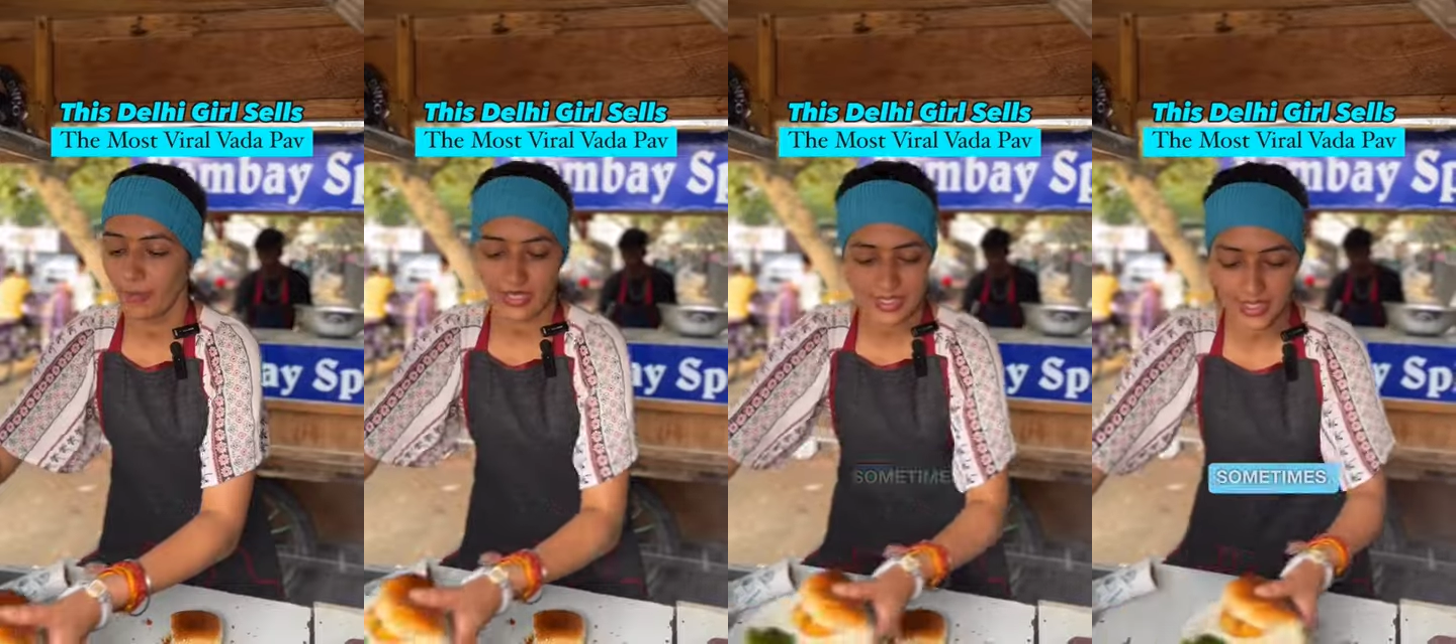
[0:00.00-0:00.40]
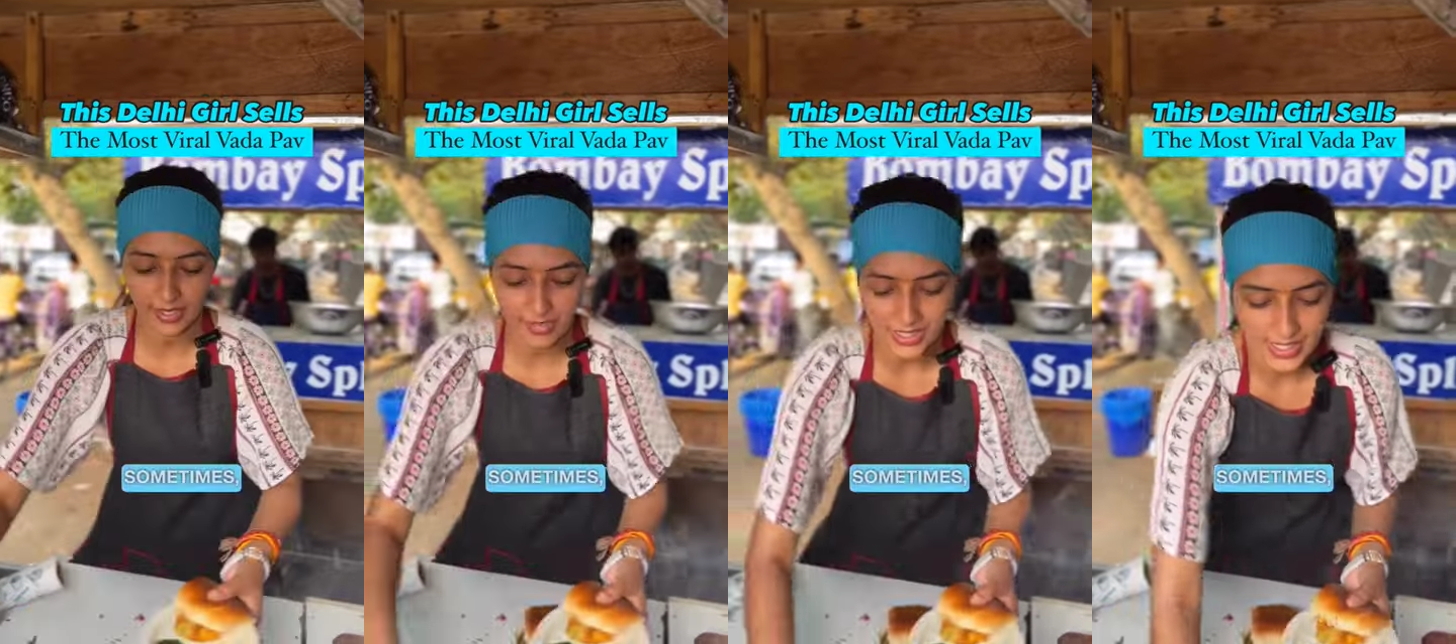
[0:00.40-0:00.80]
बच्चे
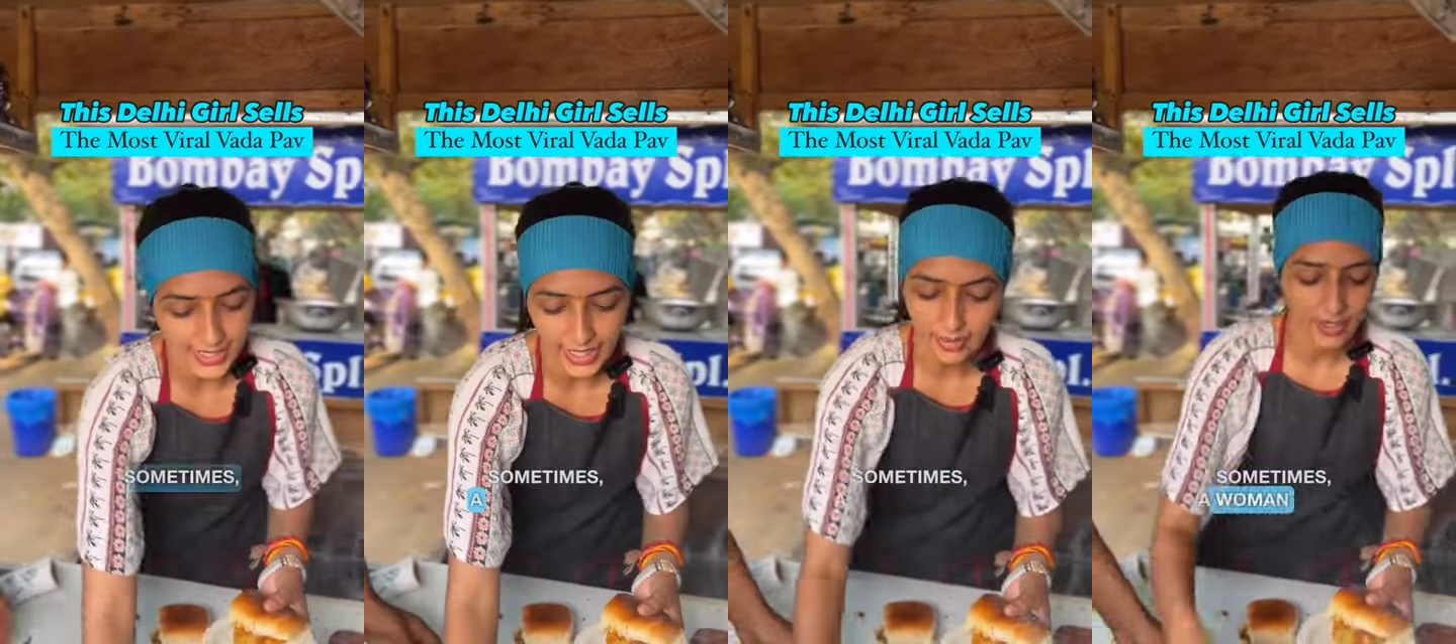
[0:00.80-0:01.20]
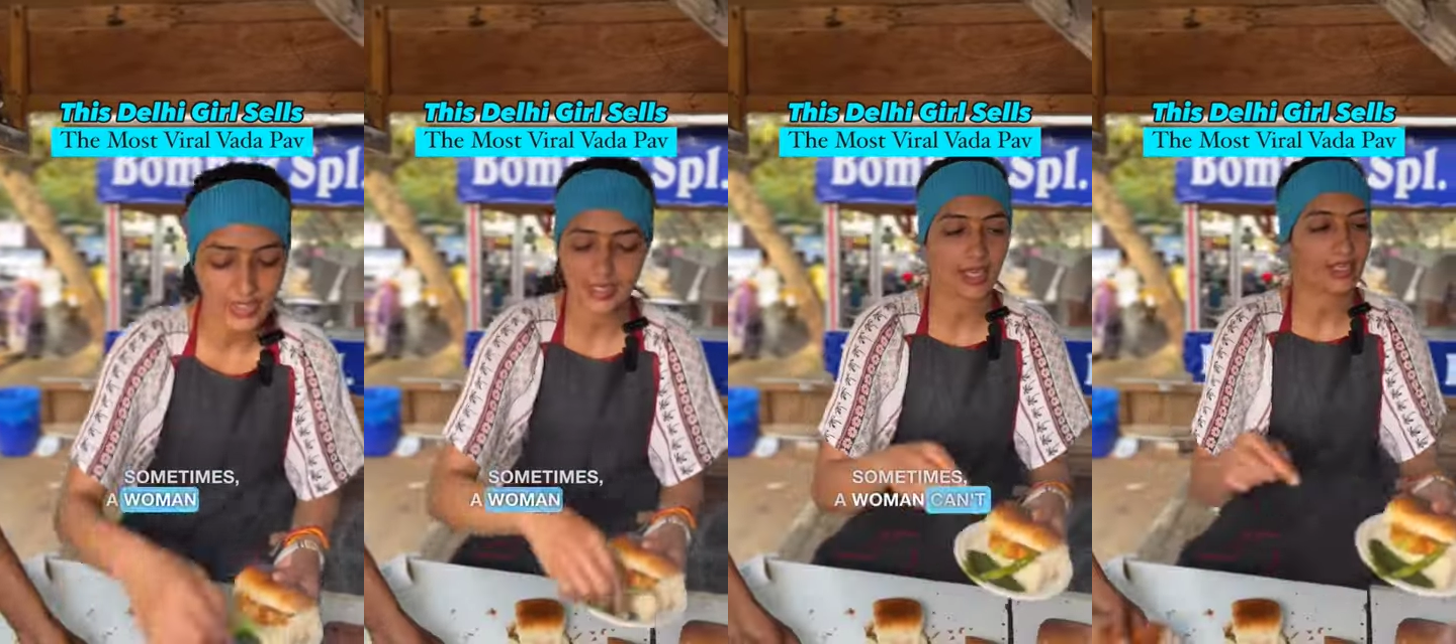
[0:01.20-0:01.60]
की वजह से कई बार
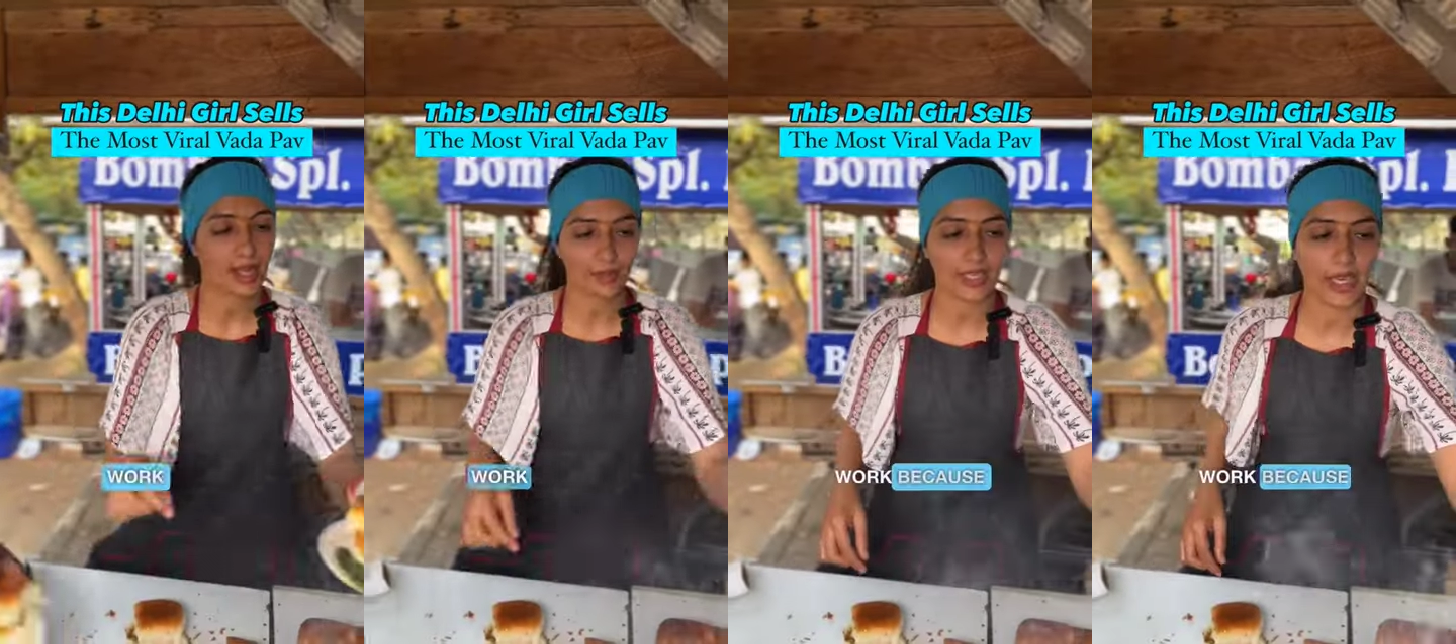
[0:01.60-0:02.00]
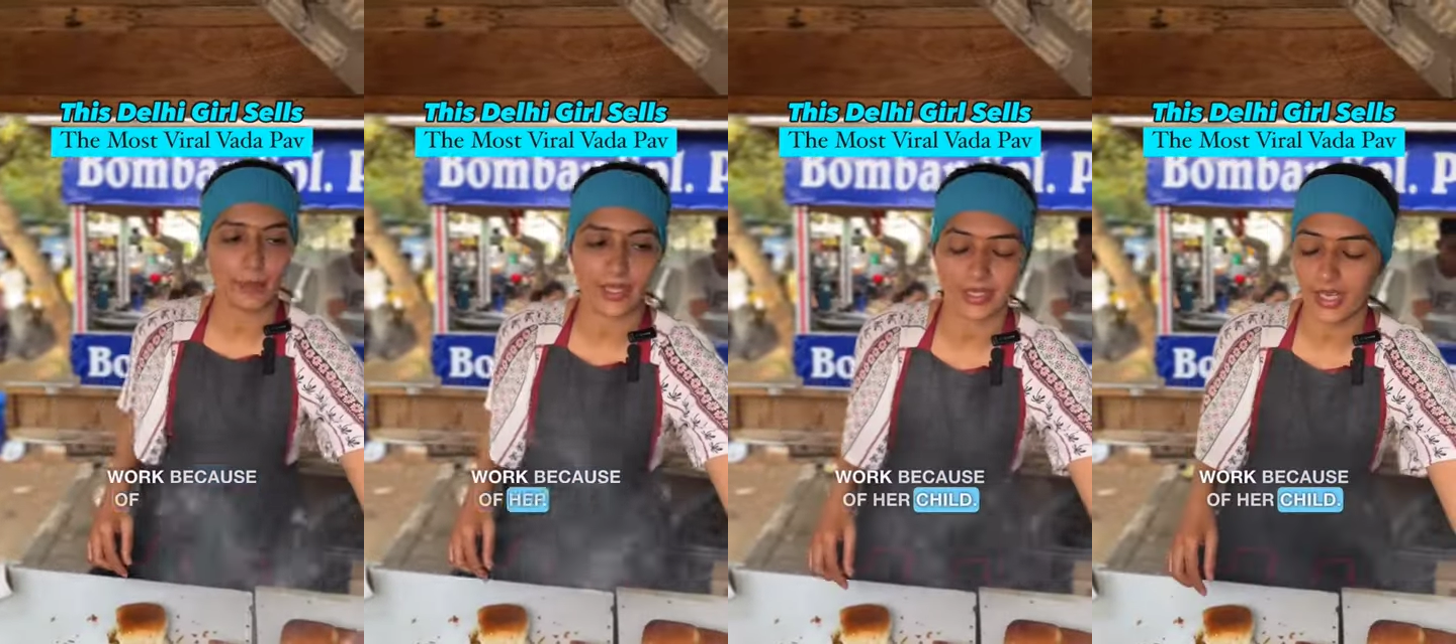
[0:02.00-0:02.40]
इंसान काम नहीं
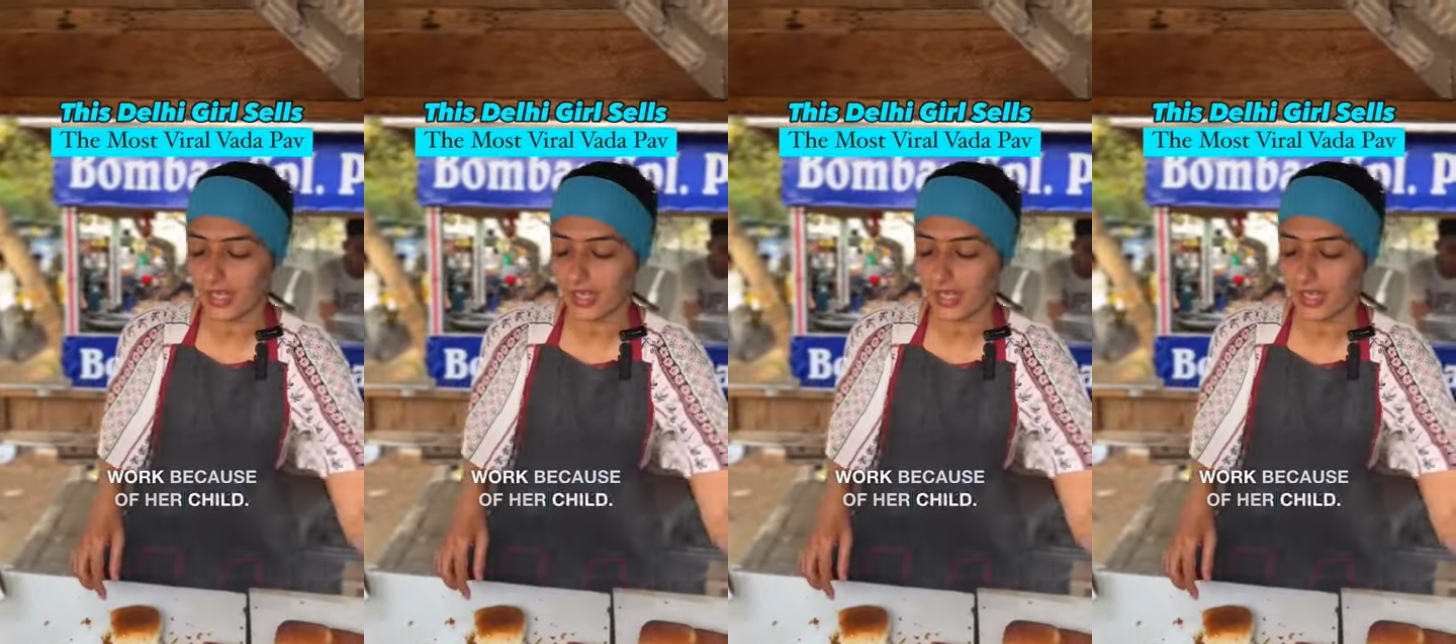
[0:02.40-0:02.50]
कर पाता